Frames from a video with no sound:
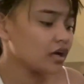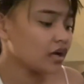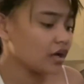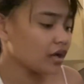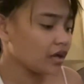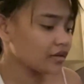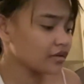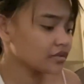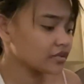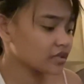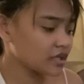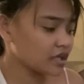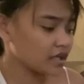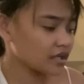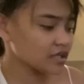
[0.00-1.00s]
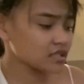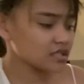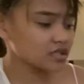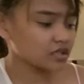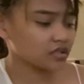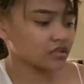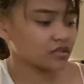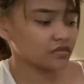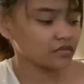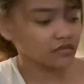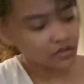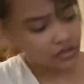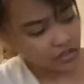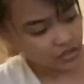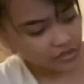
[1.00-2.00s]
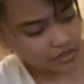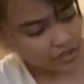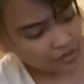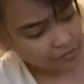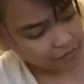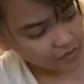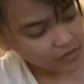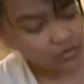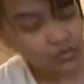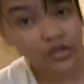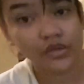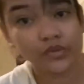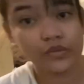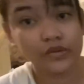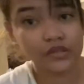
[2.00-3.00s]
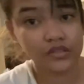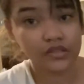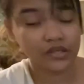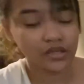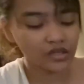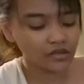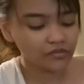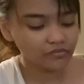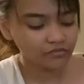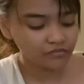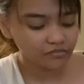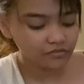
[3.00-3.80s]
ayun guys, nag nagtemp ako kay William.